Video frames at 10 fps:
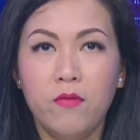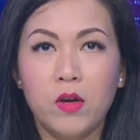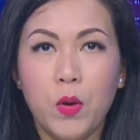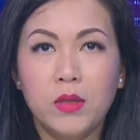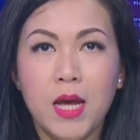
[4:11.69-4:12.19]

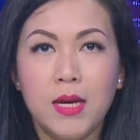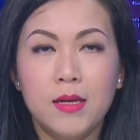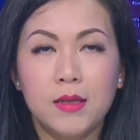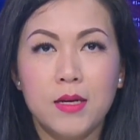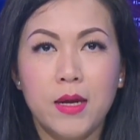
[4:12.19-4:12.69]
việc đổi
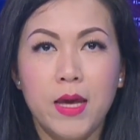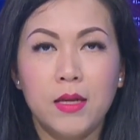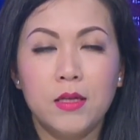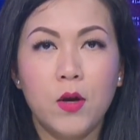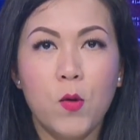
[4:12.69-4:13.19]
tên được thực
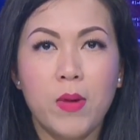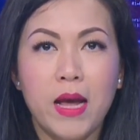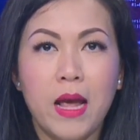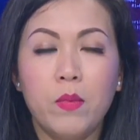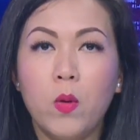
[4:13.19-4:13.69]
hiện từ hôm
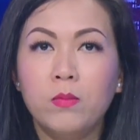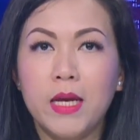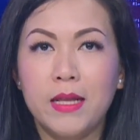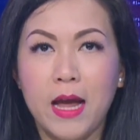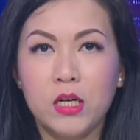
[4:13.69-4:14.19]
ngày 24
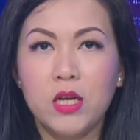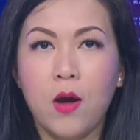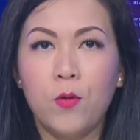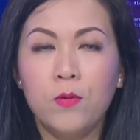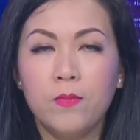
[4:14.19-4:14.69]
tây tháng
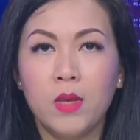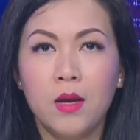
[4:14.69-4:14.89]
6